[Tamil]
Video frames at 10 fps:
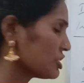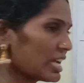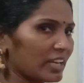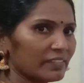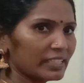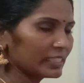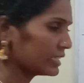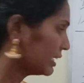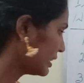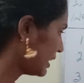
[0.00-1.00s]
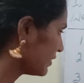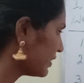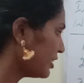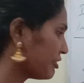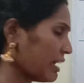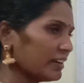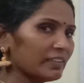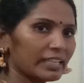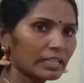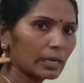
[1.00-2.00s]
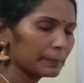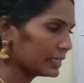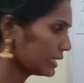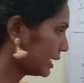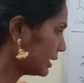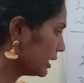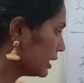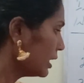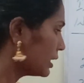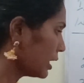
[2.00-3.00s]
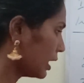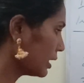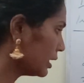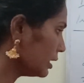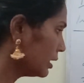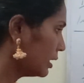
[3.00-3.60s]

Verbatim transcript: டிராவலிங் தேவர் டிராவலிங் அப்படின்னா என்ன நாங்கள்